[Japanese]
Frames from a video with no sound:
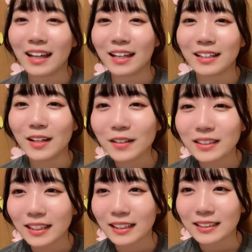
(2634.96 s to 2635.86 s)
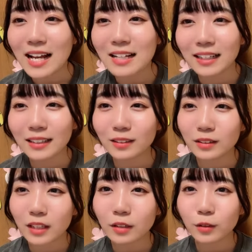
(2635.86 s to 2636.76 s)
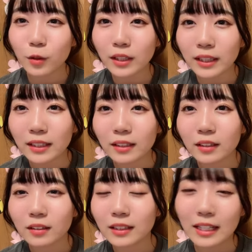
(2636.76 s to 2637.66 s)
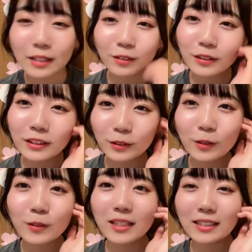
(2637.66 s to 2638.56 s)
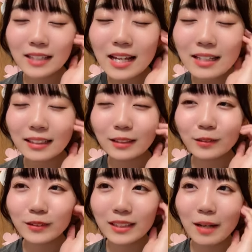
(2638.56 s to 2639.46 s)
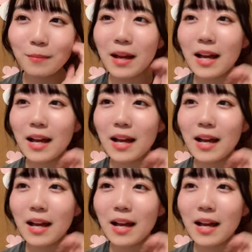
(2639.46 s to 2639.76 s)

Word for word: んえー、4位たけさんにゃ違う5位じゃない6位お父さんさんありがとうござい